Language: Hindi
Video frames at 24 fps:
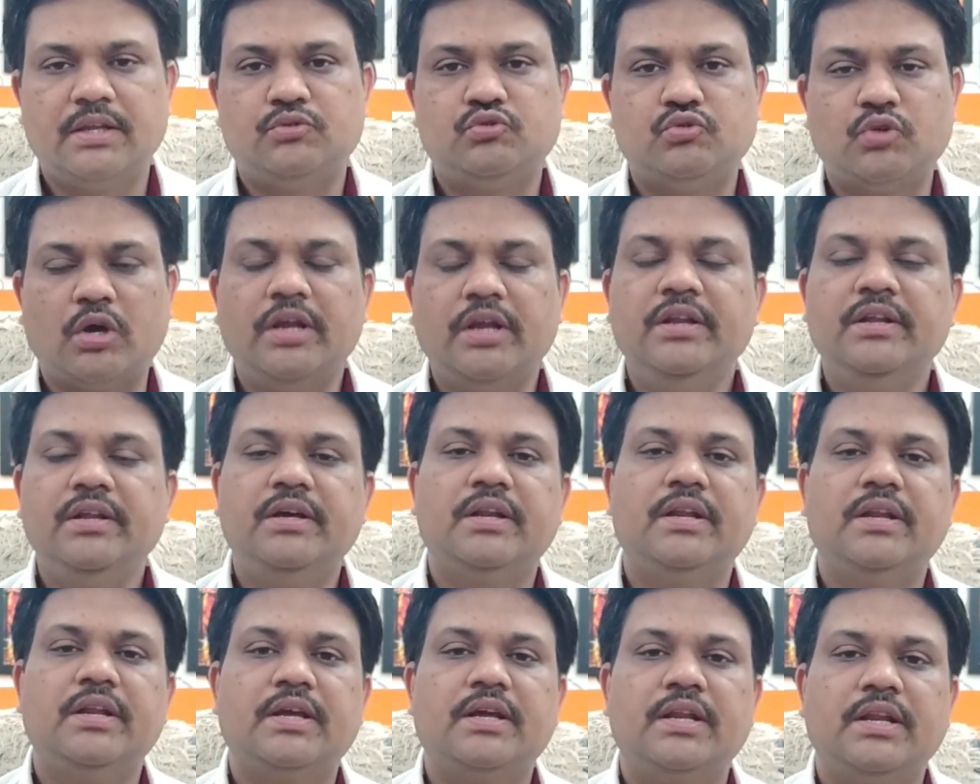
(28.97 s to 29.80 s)
ज्वाइन
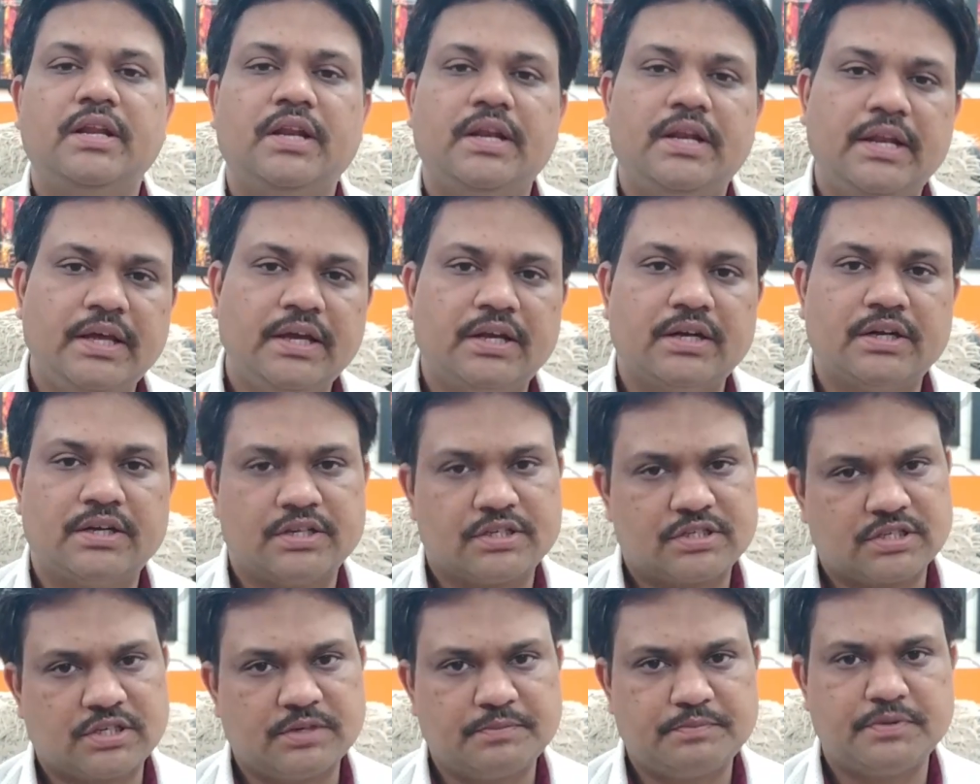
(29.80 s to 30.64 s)
करने के लिए लिंक
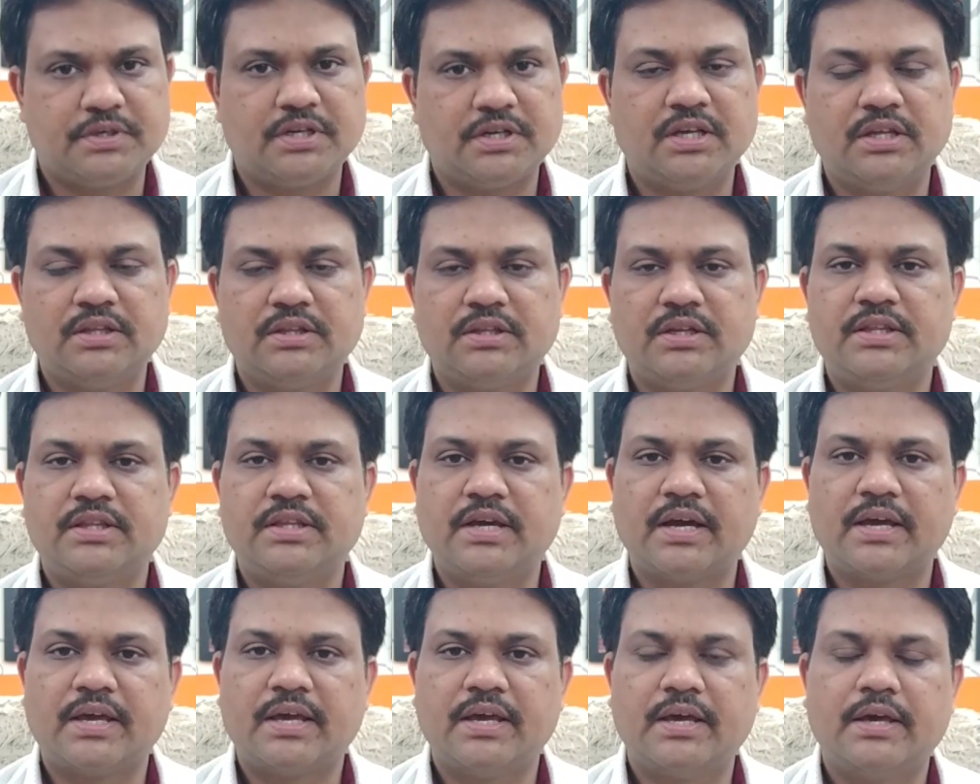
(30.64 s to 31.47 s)
डिस्क्रिप्शन के अंदर
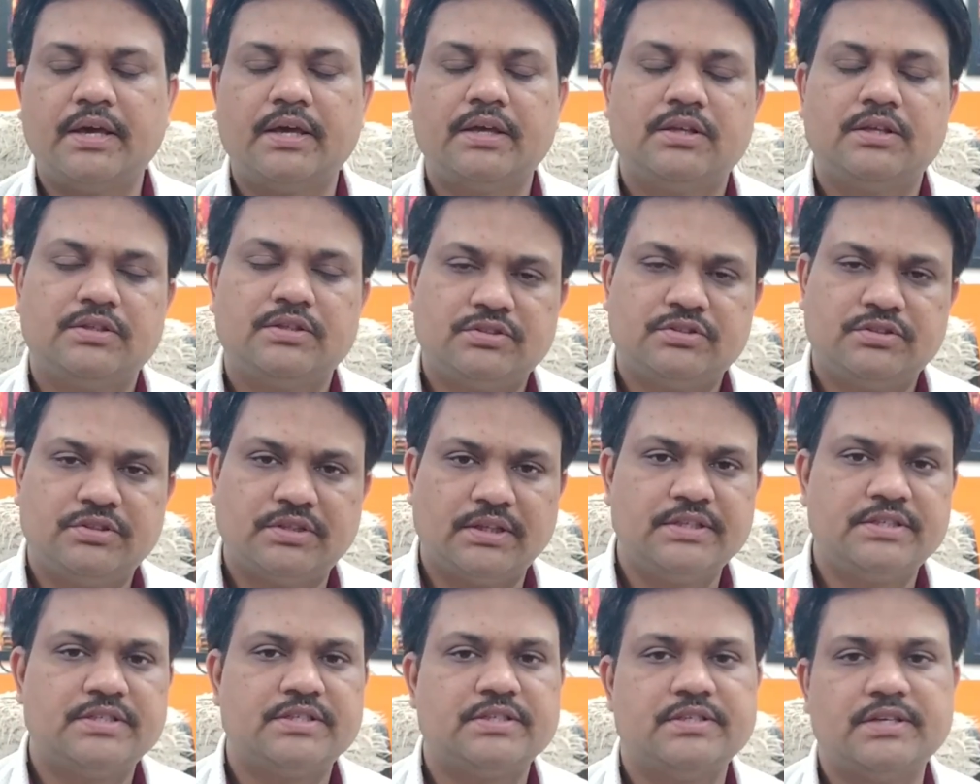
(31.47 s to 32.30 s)
दिया गया है
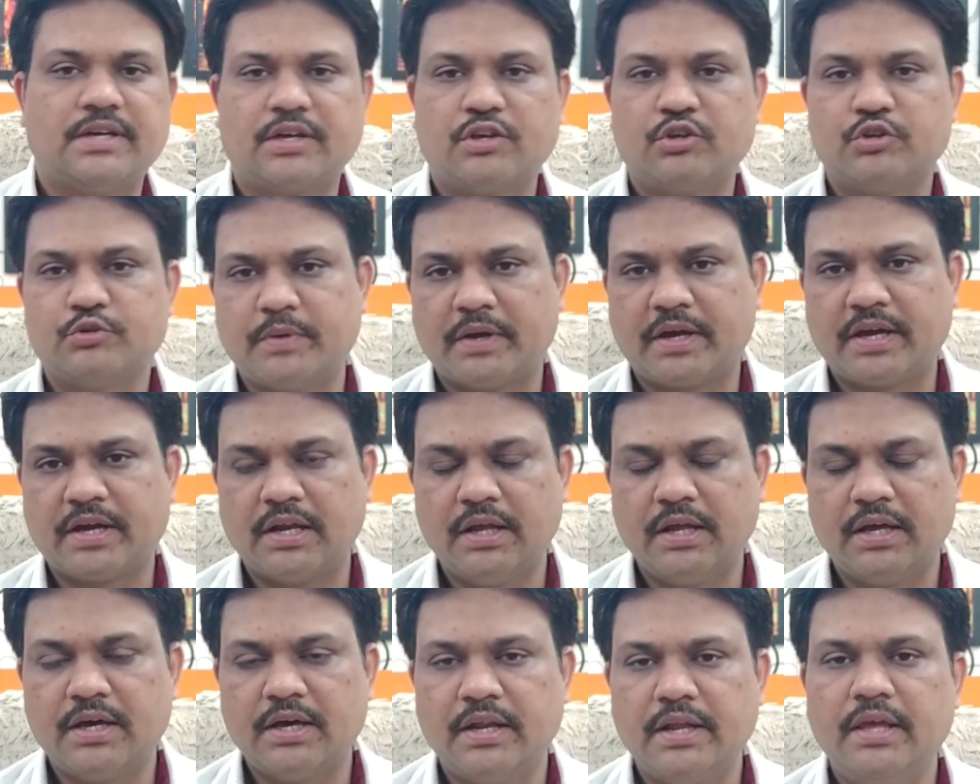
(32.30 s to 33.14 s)
जल्दी से जाके उस पर
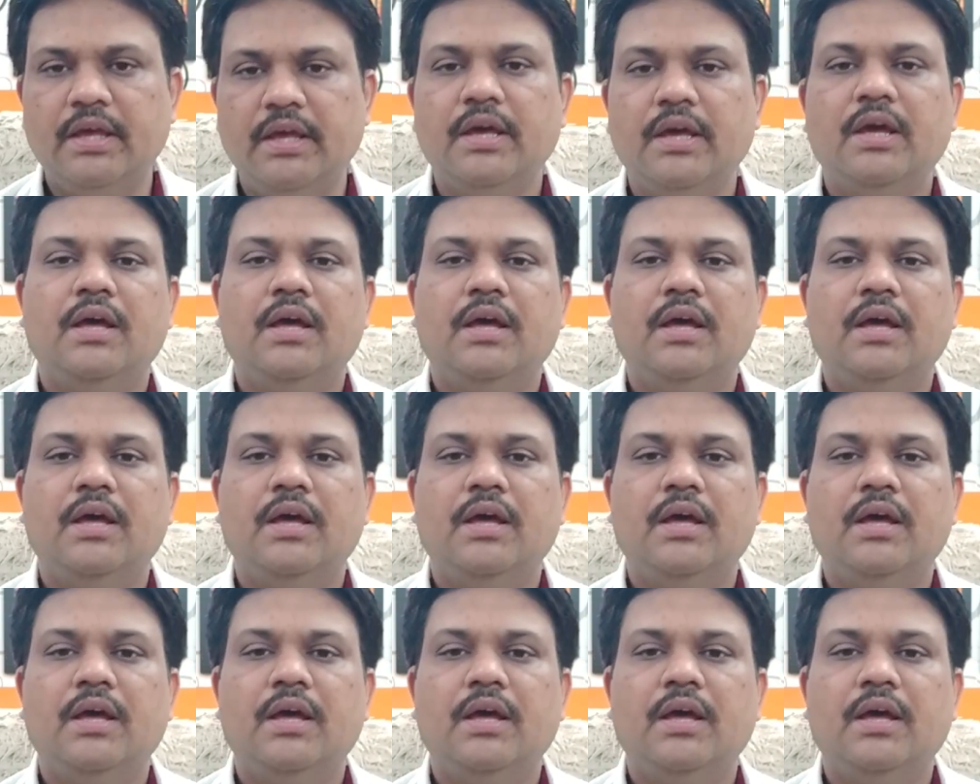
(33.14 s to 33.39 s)
क्लिक करें